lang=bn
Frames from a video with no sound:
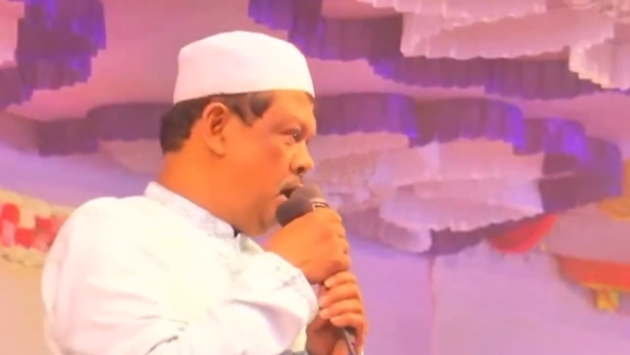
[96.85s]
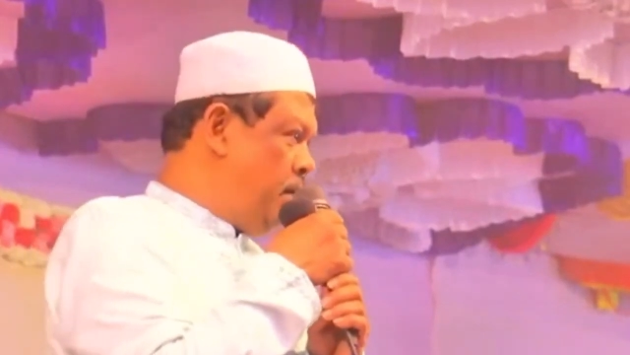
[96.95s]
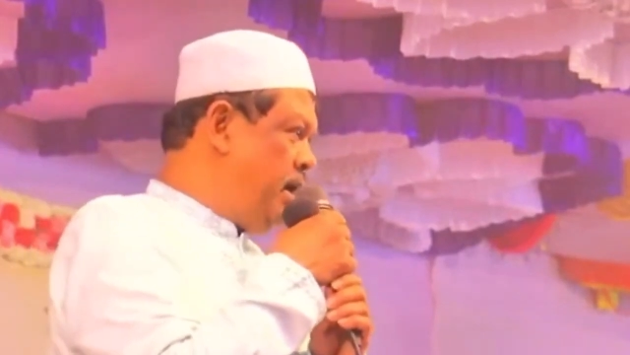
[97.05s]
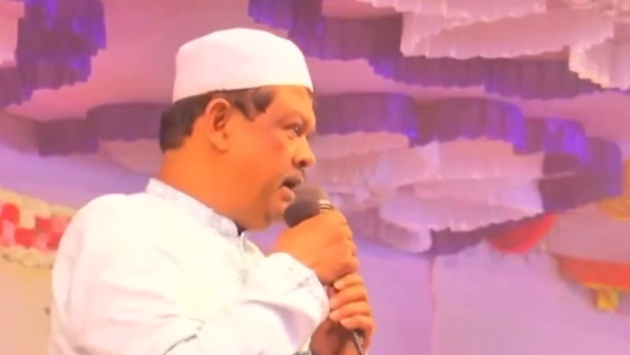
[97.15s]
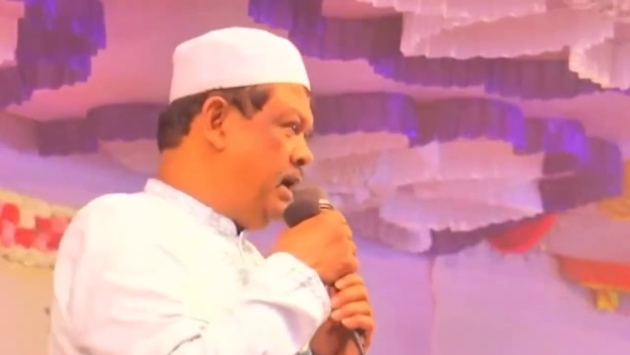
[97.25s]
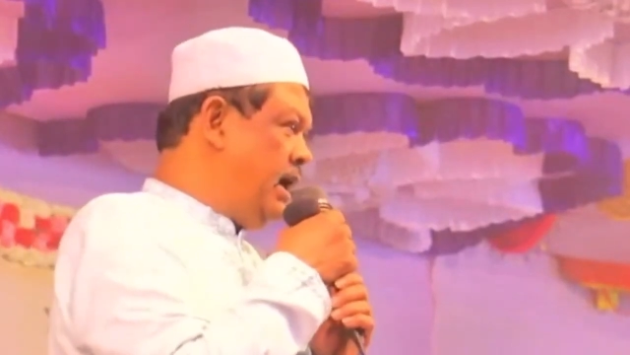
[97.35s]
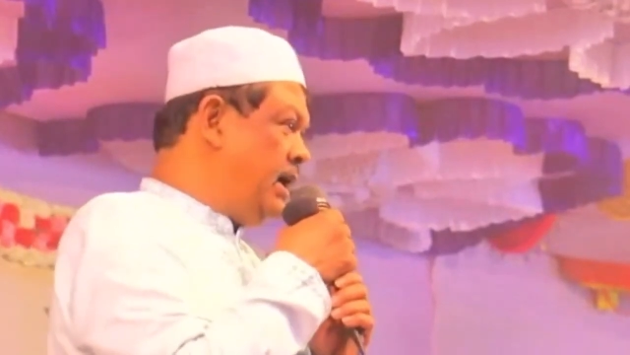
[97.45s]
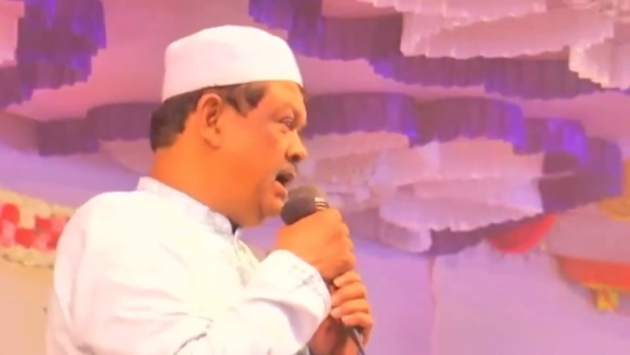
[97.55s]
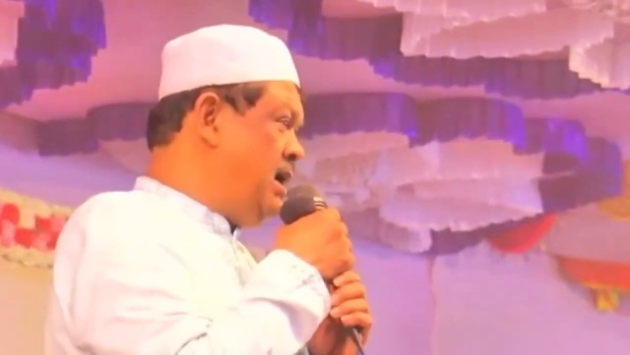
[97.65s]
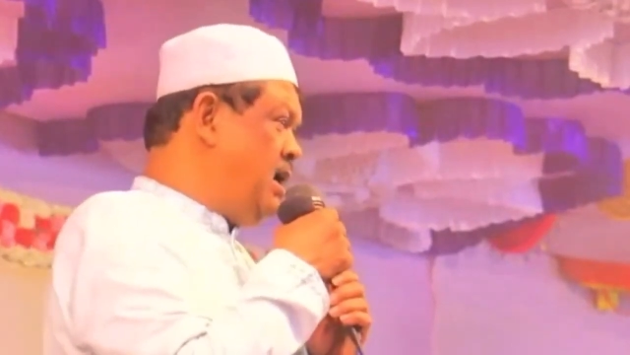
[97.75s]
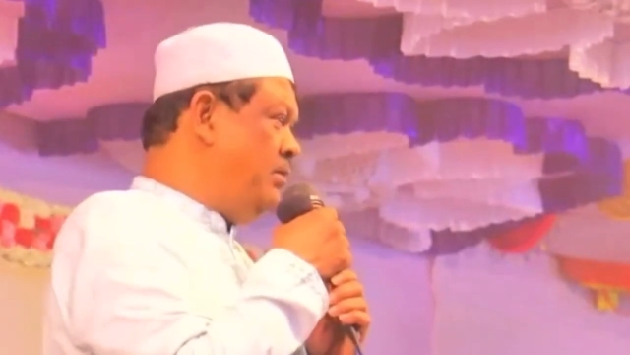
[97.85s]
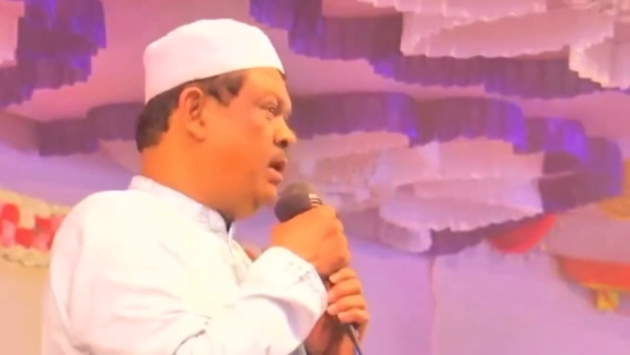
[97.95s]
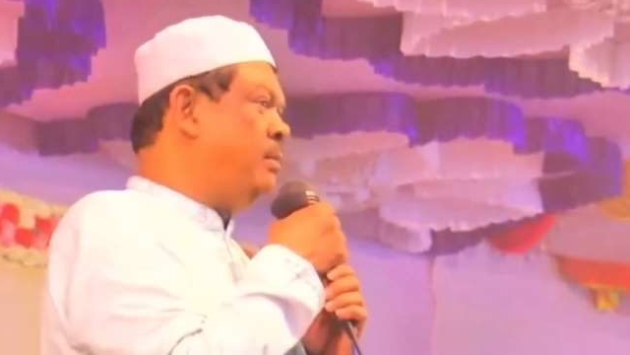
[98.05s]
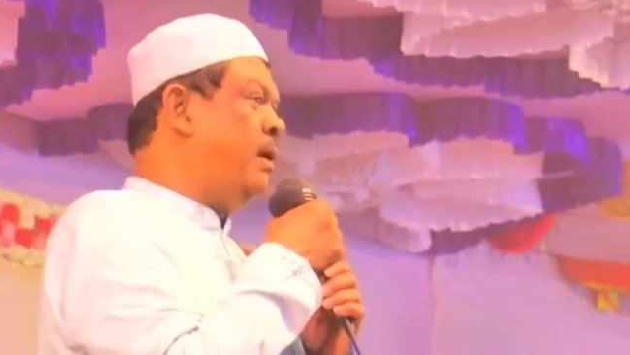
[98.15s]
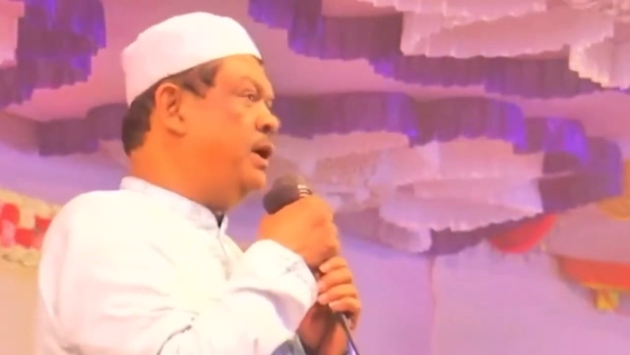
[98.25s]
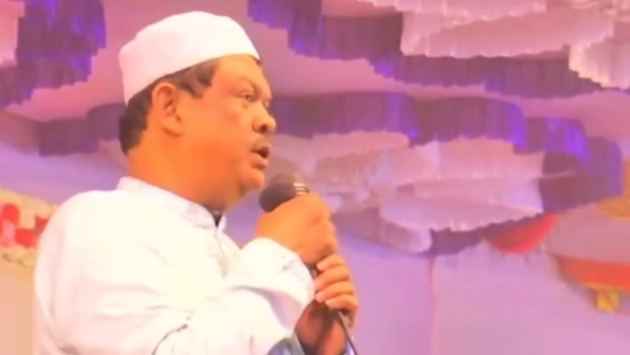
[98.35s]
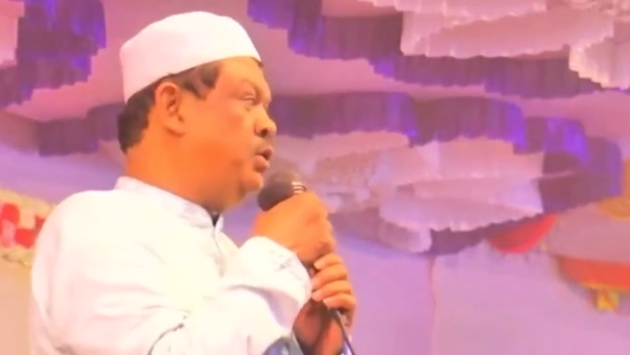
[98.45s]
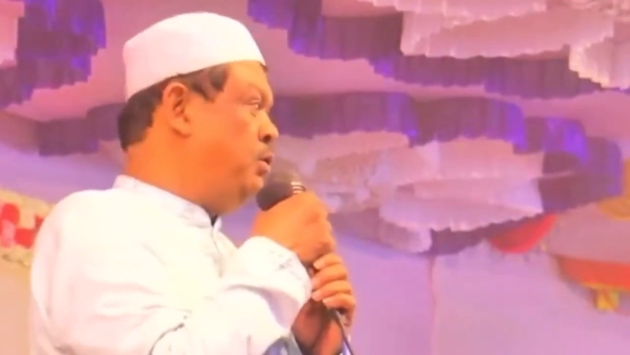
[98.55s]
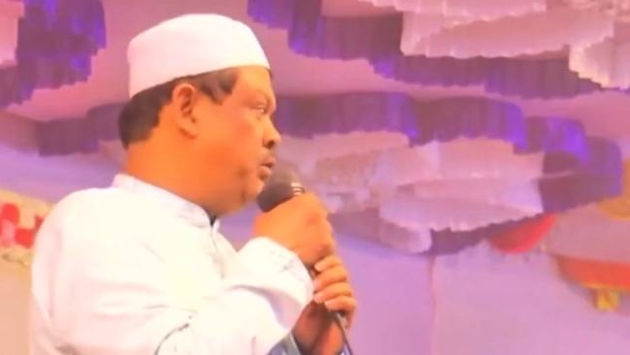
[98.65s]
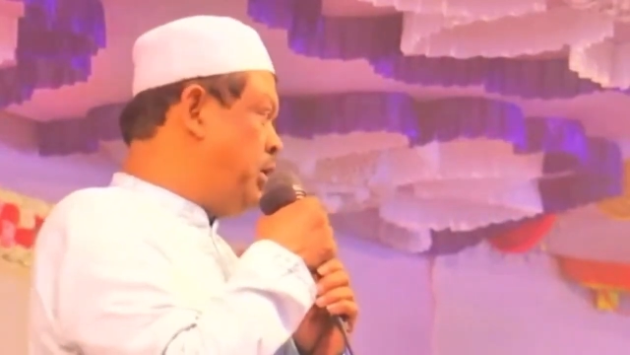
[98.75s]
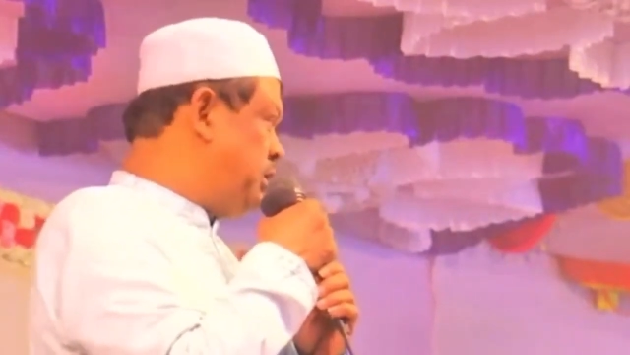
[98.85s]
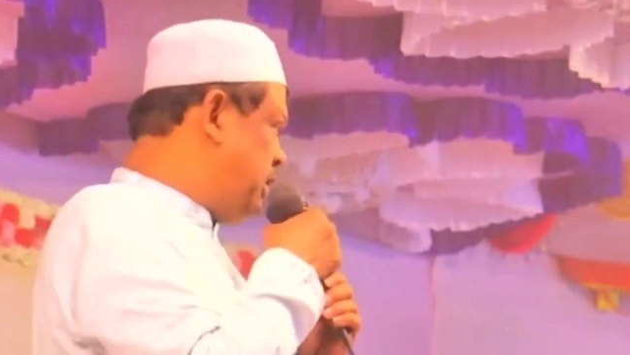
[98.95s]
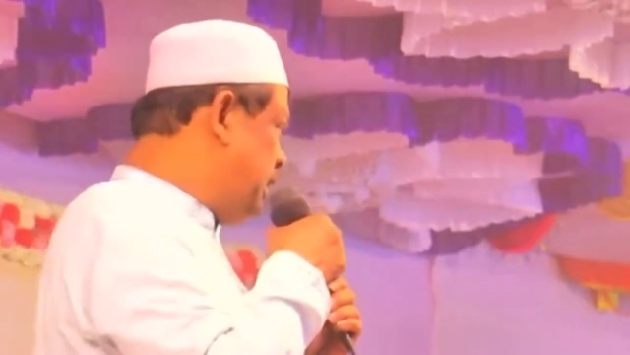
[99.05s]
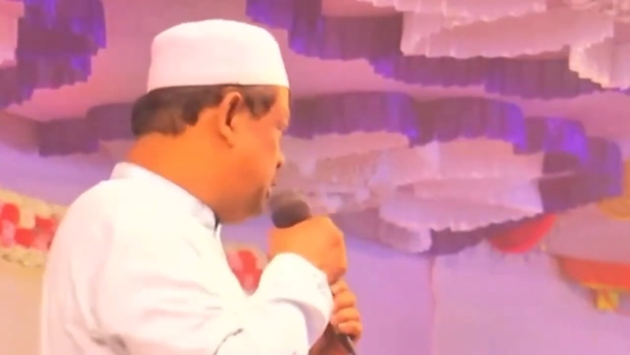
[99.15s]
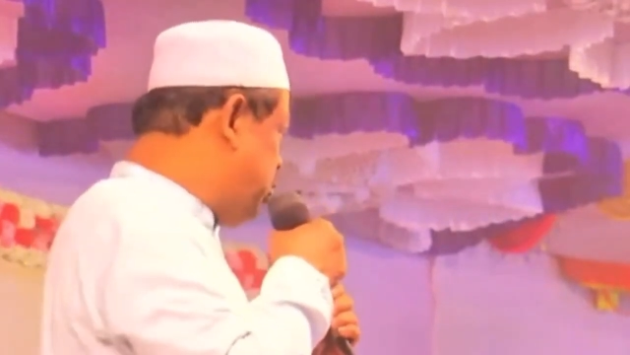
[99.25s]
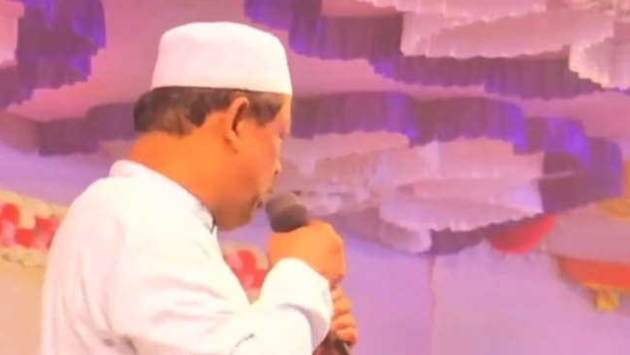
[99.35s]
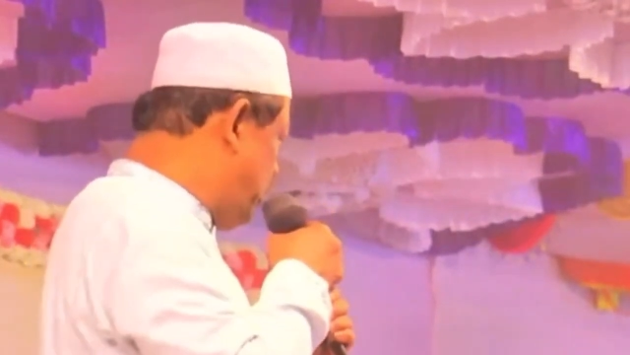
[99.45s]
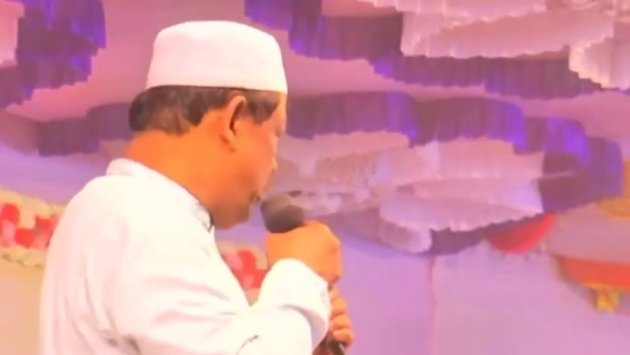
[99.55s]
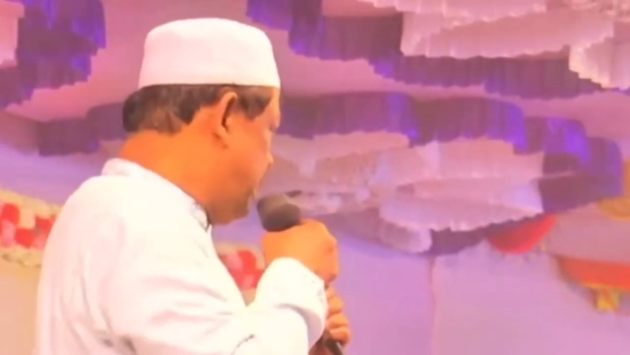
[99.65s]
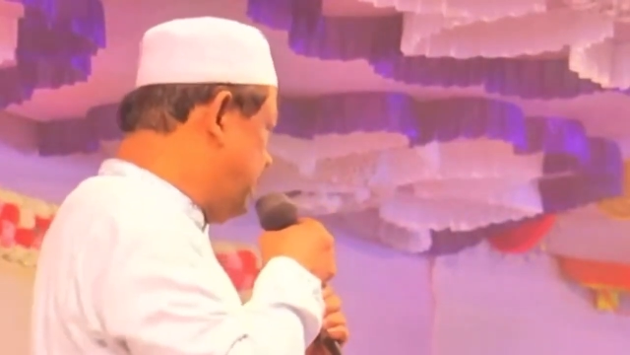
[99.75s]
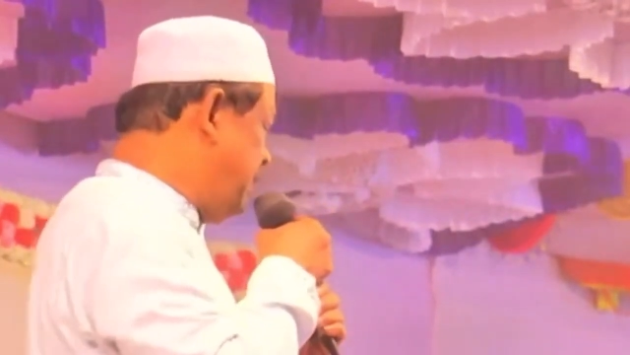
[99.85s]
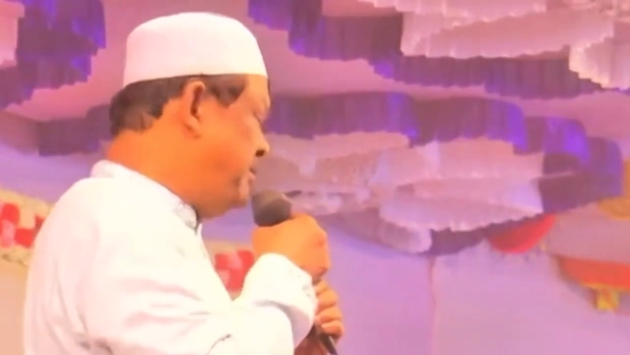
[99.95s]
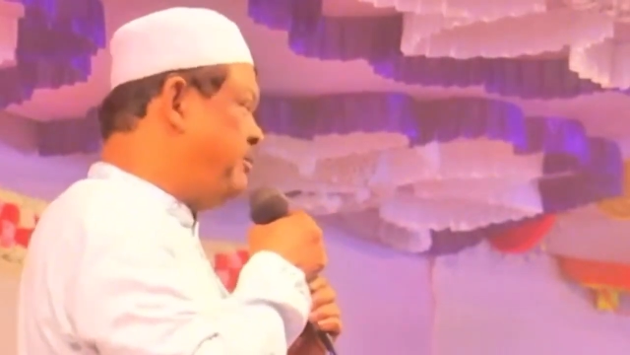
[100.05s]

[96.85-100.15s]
আমার এলাকায় আমার বাড়ি কিন্তু বরিশালের চরমনাইতে